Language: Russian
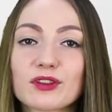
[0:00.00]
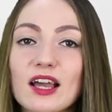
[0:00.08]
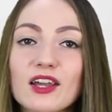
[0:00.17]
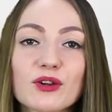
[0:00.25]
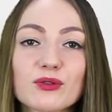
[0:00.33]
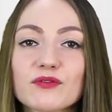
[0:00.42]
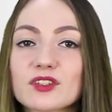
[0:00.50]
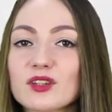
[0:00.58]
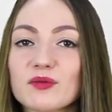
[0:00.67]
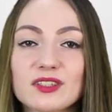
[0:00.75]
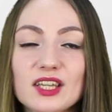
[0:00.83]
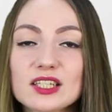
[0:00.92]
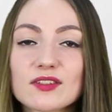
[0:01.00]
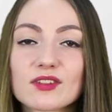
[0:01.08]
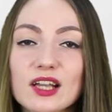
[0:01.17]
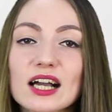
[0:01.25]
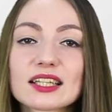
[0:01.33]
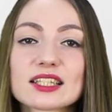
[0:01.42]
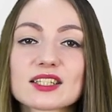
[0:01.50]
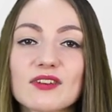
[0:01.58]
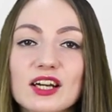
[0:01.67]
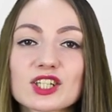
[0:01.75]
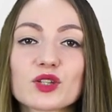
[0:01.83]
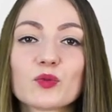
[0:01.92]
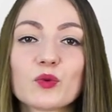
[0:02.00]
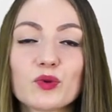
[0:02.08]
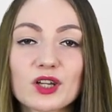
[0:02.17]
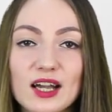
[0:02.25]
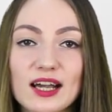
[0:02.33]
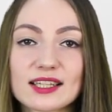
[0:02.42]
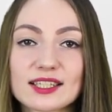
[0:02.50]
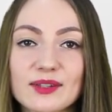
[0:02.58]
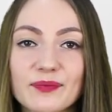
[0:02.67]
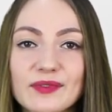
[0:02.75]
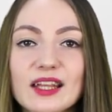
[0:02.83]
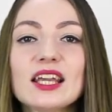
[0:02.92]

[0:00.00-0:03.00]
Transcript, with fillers: лайкают, взаимодействуют как-то с вашей публикацией.